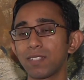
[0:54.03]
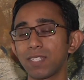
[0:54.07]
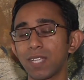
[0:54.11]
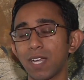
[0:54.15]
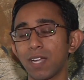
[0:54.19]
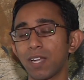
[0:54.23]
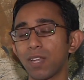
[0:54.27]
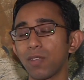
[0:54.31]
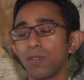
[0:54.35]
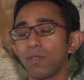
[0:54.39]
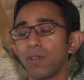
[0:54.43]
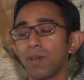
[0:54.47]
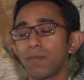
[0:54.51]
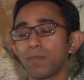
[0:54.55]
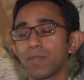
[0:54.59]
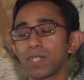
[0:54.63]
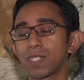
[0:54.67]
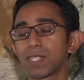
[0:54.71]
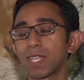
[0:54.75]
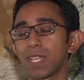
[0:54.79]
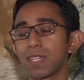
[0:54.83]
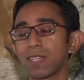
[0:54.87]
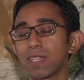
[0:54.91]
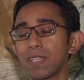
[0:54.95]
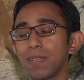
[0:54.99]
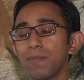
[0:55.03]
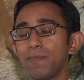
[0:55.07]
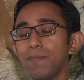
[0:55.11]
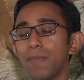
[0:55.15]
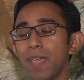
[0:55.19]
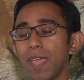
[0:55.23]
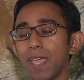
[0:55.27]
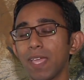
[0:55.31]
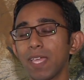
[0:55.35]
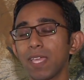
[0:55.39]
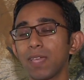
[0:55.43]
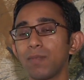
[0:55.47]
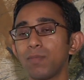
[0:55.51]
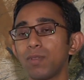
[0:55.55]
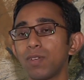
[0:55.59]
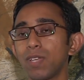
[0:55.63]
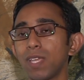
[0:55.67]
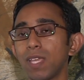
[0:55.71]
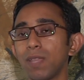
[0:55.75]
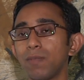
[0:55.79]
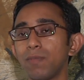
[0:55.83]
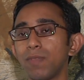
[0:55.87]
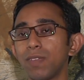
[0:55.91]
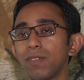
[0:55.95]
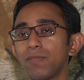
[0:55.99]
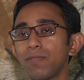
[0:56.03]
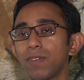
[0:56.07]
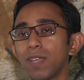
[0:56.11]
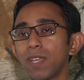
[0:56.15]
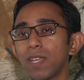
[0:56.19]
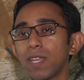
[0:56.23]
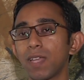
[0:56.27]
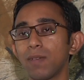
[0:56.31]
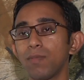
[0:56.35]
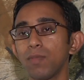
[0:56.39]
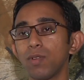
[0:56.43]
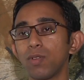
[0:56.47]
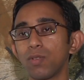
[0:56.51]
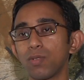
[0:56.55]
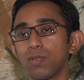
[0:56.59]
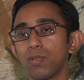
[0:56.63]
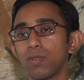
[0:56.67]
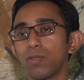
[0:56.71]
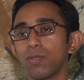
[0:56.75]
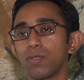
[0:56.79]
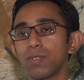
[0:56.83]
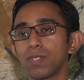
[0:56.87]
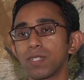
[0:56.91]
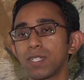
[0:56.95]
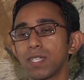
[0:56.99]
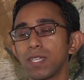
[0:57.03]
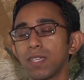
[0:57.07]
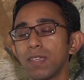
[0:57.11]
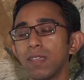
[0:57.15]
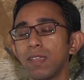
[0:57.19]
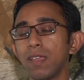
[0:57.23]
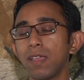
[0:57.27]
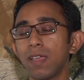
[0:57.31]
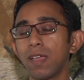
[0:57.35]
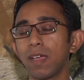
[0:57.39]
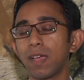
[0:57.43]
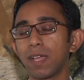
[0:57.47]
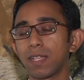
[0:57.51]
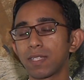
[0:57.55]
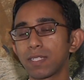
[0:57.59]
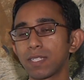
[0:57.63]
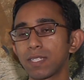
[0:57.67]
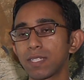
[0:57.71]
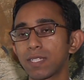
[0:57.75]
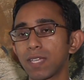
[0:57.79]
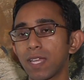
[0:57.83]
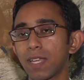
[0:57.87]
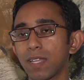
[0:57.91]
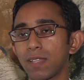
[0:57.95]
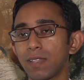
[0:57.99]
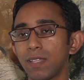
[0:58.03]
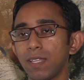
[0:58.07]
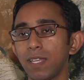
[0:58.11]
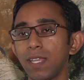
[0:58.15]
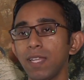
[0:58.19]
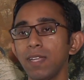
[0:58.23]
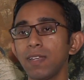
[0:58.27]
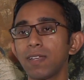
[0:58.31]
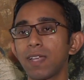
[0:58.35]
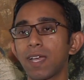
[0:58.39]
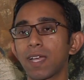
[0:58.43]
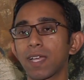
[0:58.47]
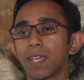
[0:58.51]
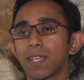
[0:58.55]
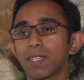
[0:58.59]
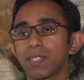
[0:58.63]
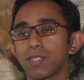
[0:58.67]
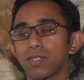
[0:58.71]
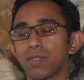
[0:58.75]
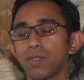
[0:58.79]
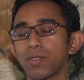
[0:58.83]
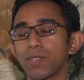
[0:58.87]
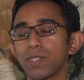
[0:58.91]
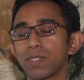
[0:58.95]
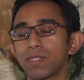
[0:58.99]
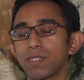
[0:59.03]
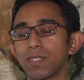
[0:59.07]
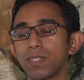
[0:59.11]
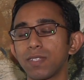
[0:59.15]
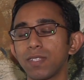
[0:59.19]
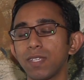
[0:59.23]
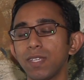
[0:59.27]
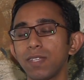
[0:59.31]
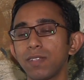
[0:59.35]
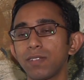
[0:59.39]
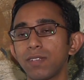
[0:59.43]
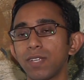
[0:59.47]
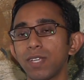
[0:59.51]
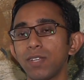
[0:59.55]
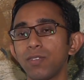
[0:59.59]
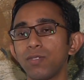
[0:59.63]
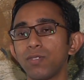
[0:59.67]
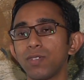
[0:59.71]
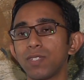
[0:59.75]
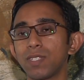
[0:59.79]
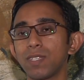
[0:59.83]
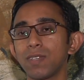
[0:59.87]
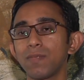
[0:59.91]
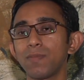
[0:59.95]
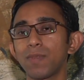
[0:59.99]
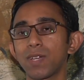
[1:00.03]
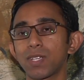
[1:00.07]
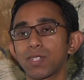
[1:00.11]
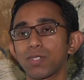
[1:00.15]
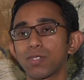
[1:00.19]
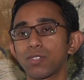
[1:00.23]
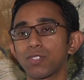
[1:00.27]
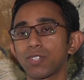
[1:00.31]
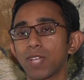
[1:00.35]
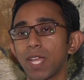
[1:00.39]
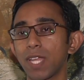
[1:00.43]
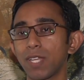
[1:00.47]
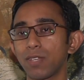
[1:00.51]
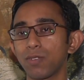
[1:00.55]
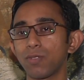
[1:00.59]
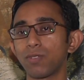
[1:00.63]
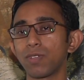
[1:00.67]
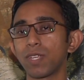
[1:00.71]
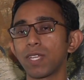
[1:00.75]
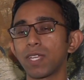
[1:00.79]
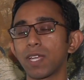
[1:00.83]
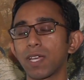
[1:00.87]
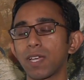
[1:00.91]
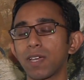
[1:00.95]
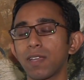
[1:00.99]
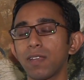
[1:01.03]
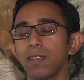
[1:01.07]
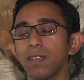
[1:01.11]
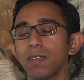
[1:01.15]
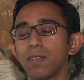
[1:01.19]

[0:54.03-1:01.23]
চার্টেও আমরা সাতটি ব্যাংক এবং এনবিএফআইয়ের নাম লক্ষ্য করেছি আজকে সারা দিনে ঢাকা স্টক এক্সচেঞ্জে ট্রেড হয়েছে পাঁচশো ষাট কোটি টাকার